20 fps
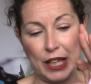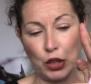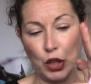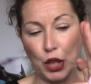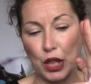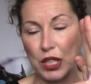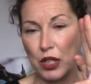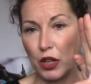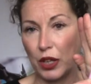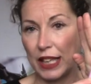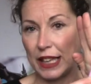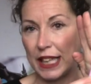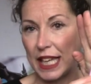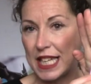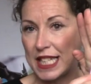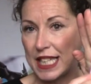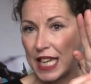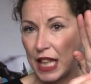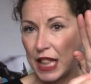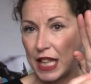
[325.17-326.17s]
Entonces lo que
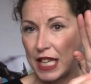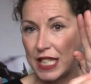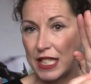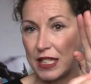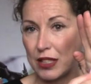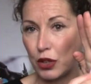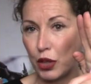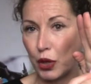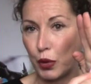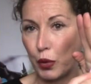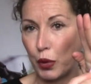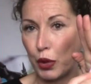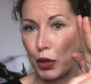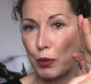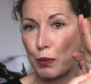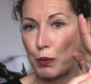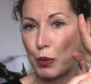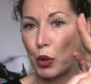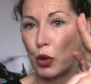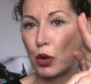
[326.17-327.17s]
tenéis que hacer es
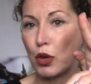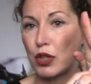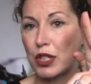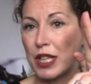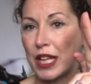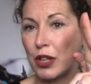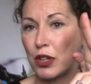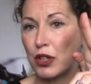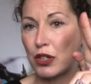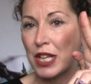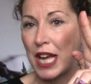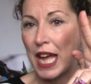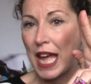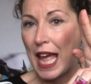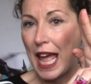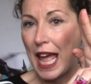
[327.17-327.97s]
introducir un poco los dedos,